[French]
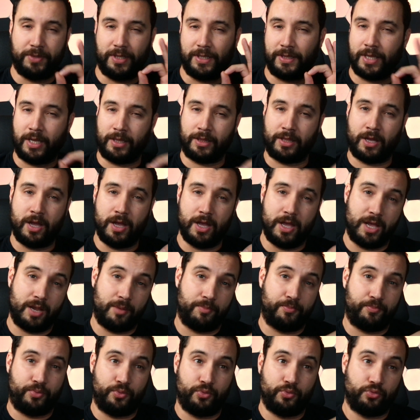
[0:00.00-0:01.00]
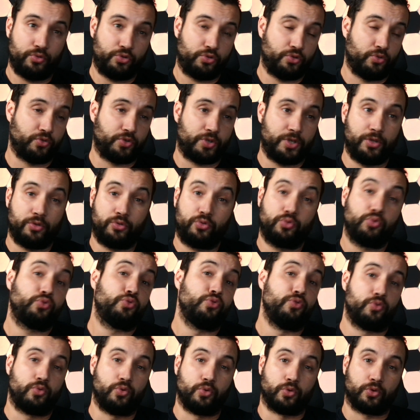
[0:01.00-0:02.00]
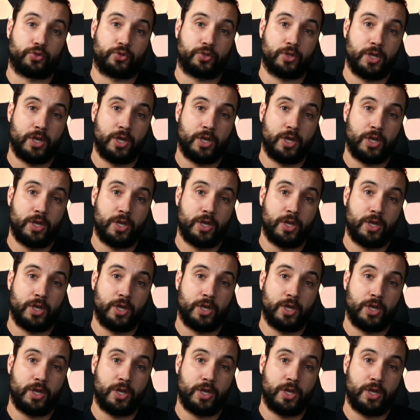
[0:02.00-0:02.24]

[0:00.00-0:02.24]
data, elle peut changer toute une course.